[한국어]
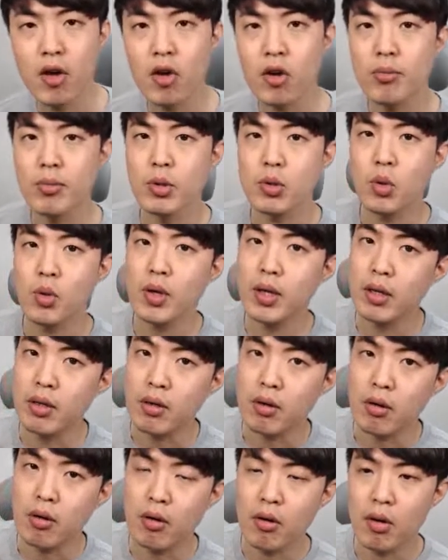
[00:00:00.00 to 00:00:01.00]
여러분
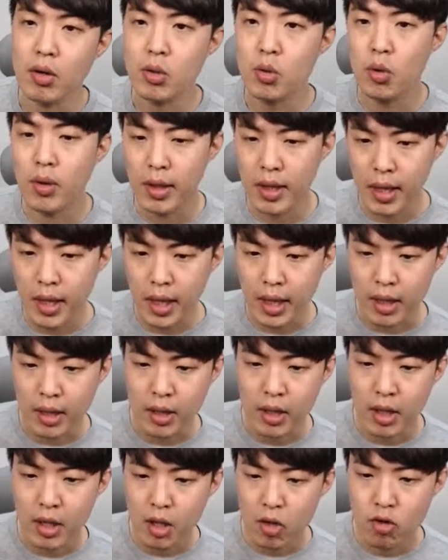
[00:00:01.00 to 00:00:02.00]
토익이요. 토익
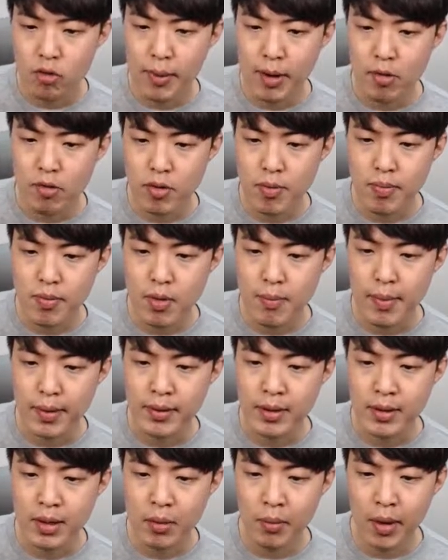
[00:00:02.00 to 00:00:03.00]
구백구십 점
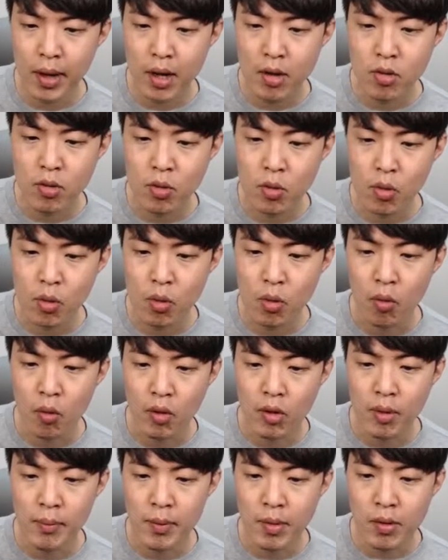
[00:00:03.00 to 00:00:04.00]
맞는다고 해가지고
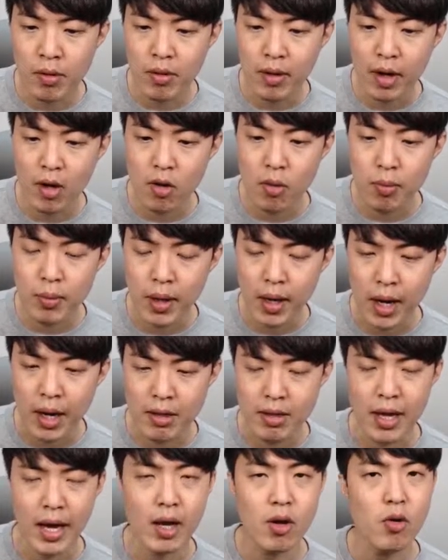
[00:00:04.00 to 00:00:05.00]
원어민과 자유롭게, 아
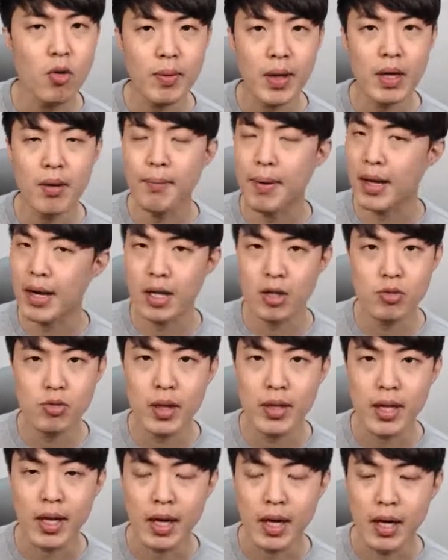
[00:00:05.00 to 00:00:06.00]
자유롭게는 바라지도
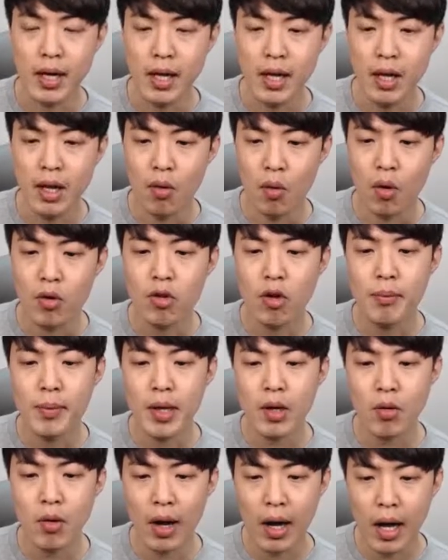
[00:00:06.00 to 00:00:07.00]
않아.
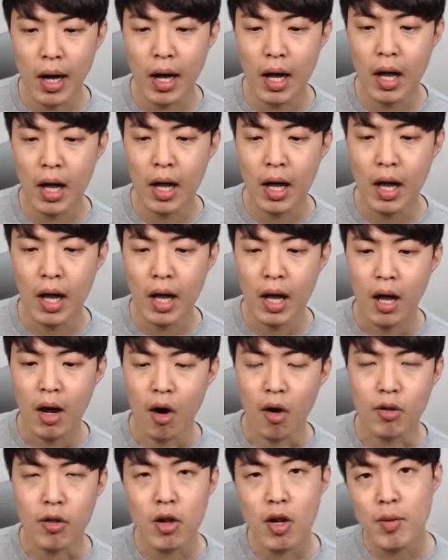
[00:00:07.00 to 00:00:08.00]
원어민과
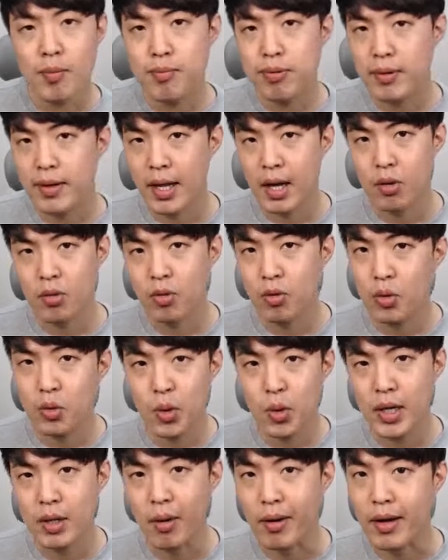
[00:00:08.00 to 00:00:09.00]
어설프게라도
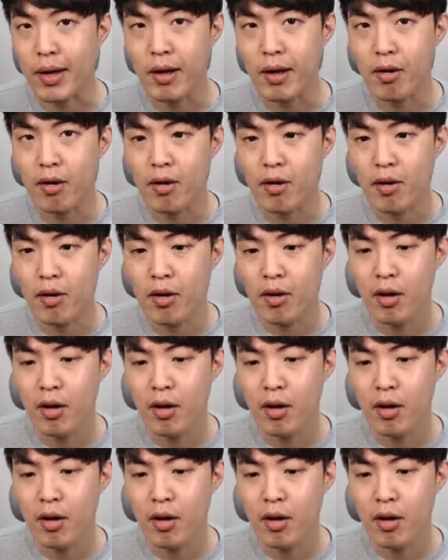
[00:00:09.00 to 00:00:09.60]
소통이 될까요?